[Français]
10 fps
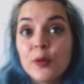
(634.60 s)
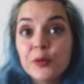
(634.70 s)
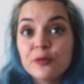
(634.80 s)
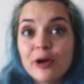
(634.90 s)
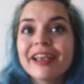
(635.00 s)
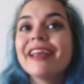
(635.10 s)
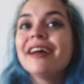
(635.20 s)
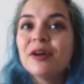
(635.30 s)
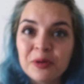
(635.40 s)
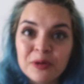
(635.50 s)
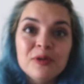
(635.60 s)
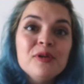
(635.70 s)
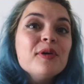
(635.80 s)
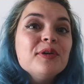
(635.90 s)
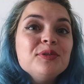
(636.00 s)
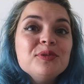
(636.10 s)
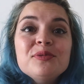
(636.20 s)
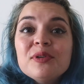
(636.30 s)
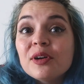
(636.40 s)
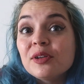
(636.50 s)
On voit rien le
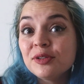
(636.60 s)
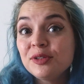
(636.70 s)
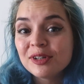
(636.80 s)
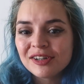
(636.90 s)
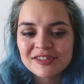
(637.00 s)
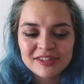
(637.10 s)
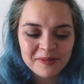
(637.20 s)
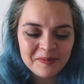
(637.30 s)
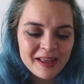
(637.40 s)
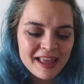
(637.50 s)
retour du close-up